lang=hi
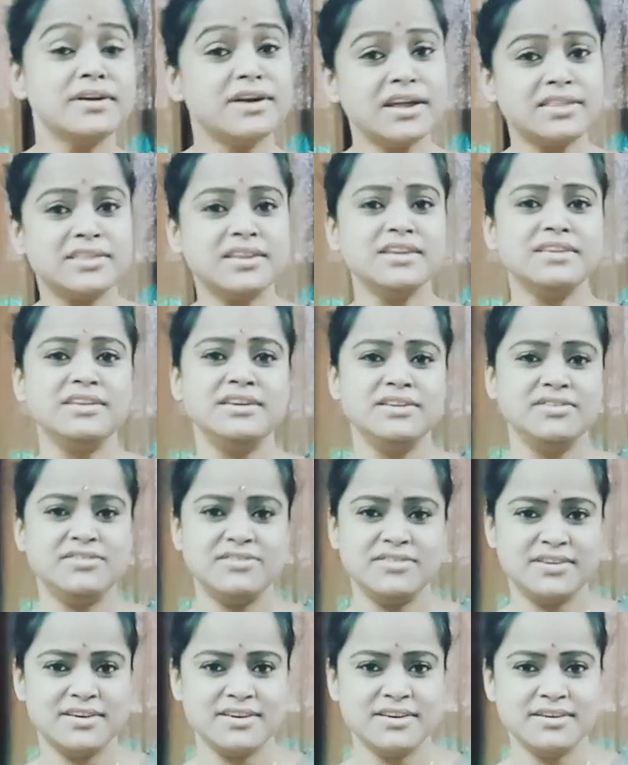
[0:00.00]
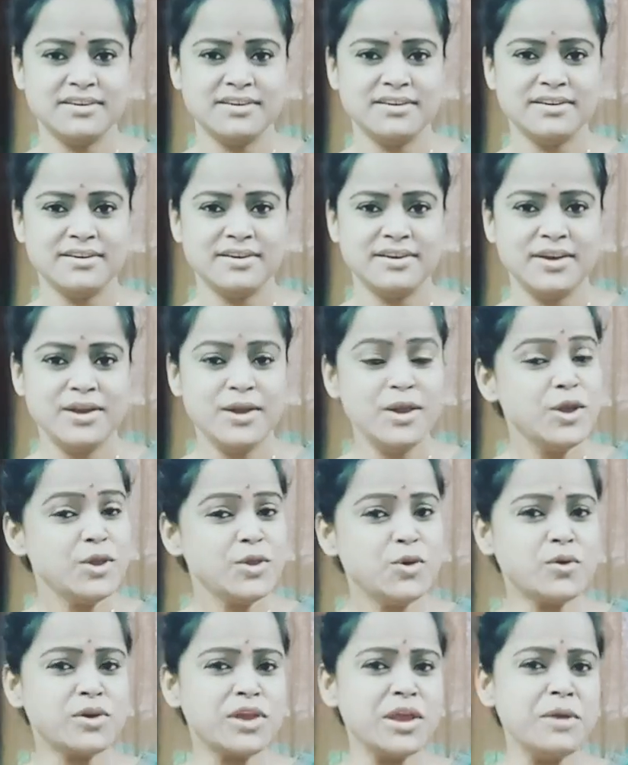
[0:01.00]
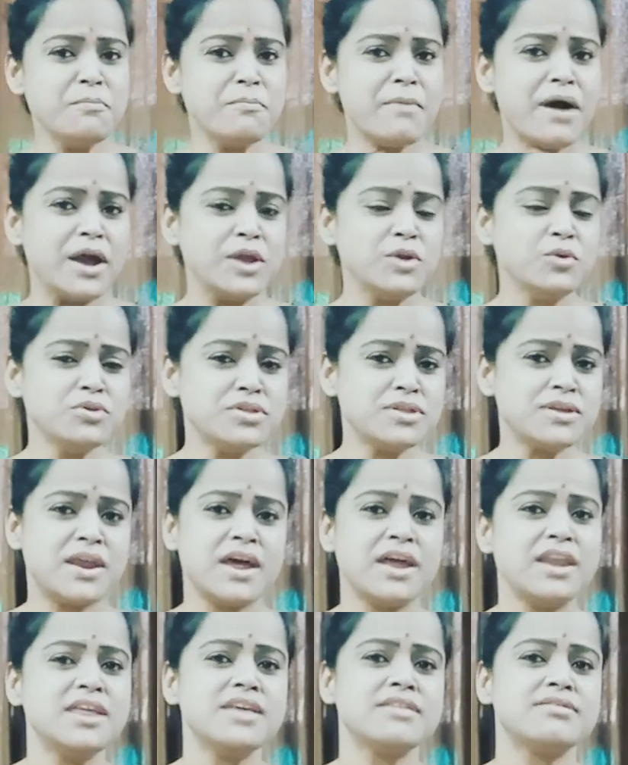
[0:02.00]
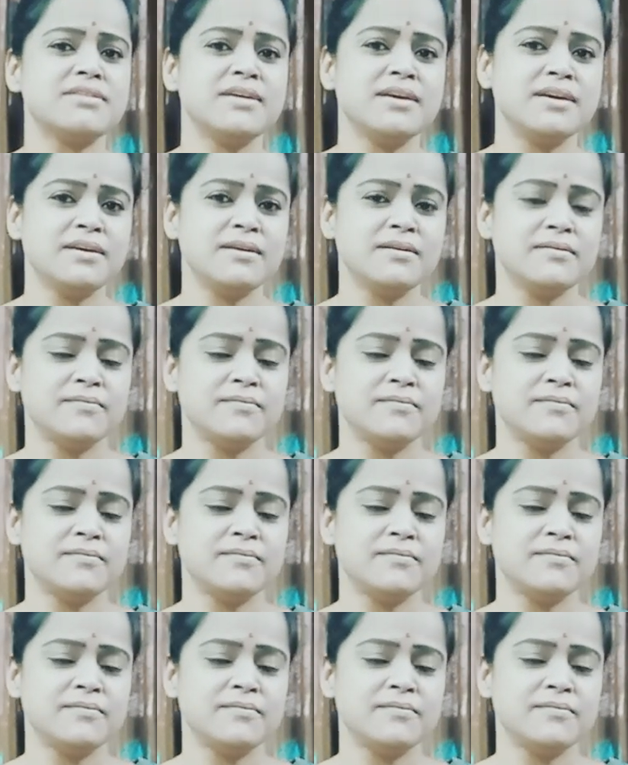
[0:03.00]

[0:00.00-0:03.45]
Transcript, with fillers: गति दीजिए क्योंकि मायूस रहने से